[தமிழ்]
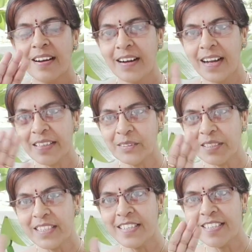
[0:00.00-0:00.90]
ஹாய்
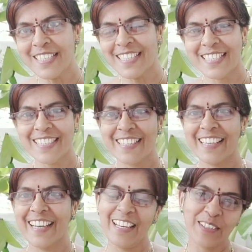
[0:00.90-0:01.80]
குட்டீஸ்
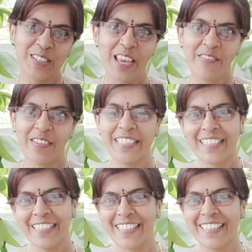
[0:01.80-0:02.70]
எல்லோரும் சேஃபாக
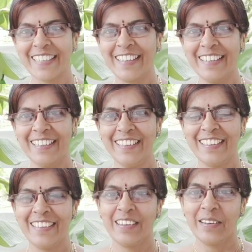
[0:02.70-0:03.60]
வீட்டில் இருக்கிறீங்களா
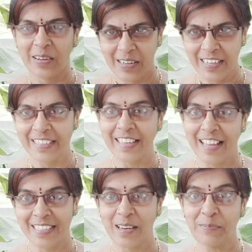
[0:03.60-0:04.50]
ஆன்லைன்
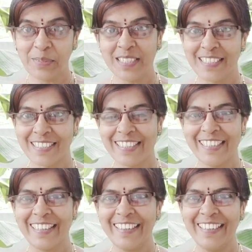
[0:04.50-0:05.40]
கிளாஸ்லாம் போயிட்டு
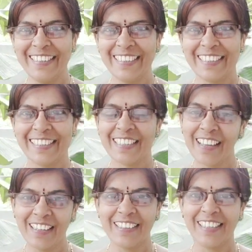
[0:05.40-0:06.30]
இருக்கிறீங்களா
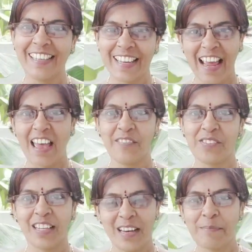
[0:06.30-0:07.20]
கலரிங்
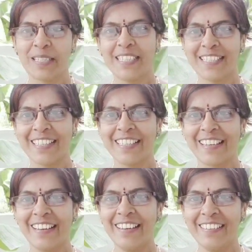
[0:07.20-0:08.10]
கிராஃப்ட் எல்லாம்
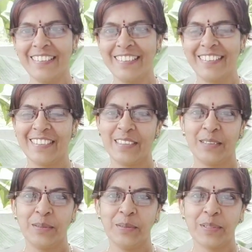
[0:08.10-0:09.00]
பண்ணிகிட்ருக்கீங்களா
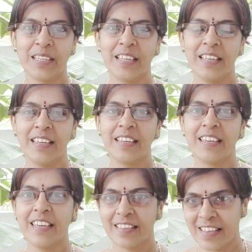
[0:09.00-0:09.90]
ஓகே
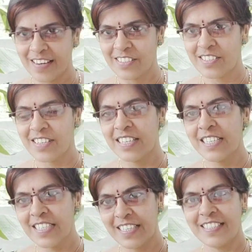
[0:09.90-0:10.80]
கீர்த்தனாஸ்ரீ
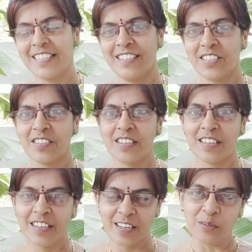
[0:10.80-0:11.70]
சஞ்சனாஸ்ரீ
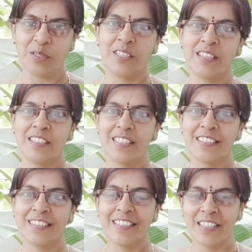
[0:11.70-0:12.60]

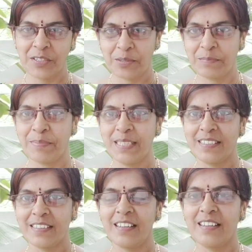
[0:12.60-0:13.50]
கௌஷிகாஸ்ரீ
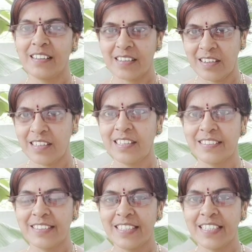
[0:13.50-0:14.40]
சுப்ரீதா
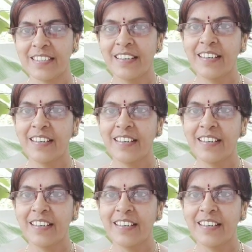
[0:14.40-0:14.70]
கார்த்திக்